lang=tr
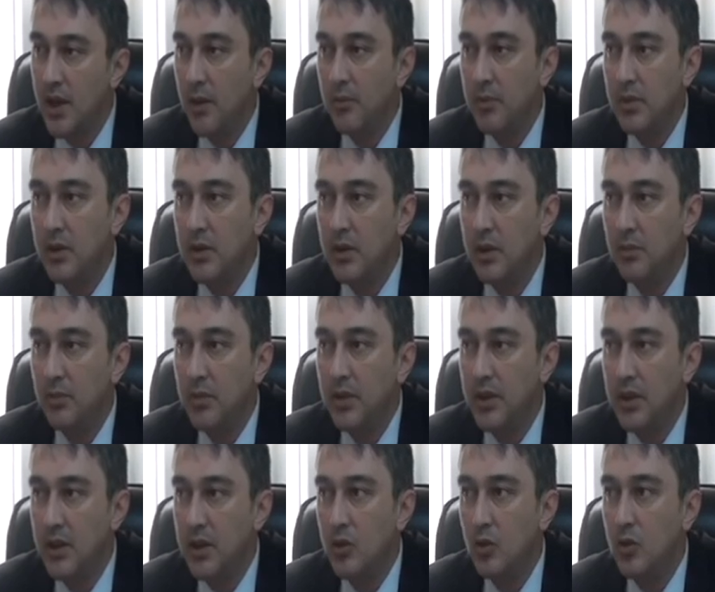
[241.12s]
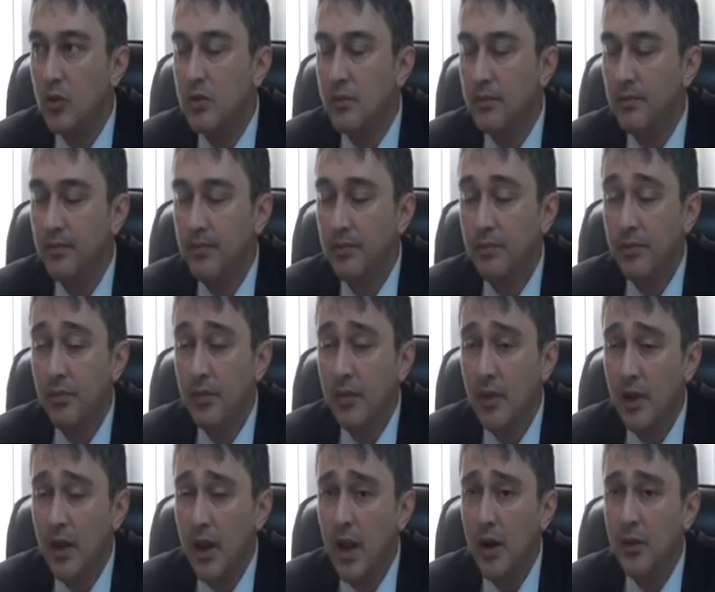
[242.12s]
yaptırtırıp bir iki gün
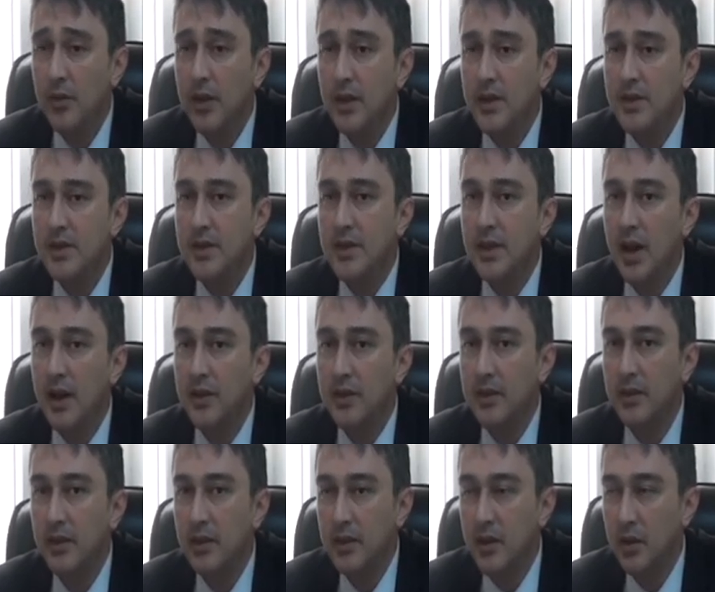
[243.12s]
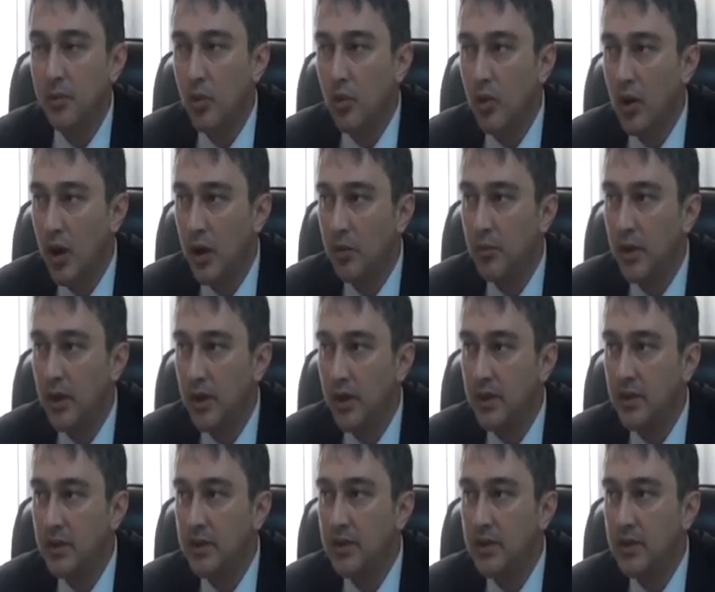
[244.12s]
evde istirahat raporu almalarını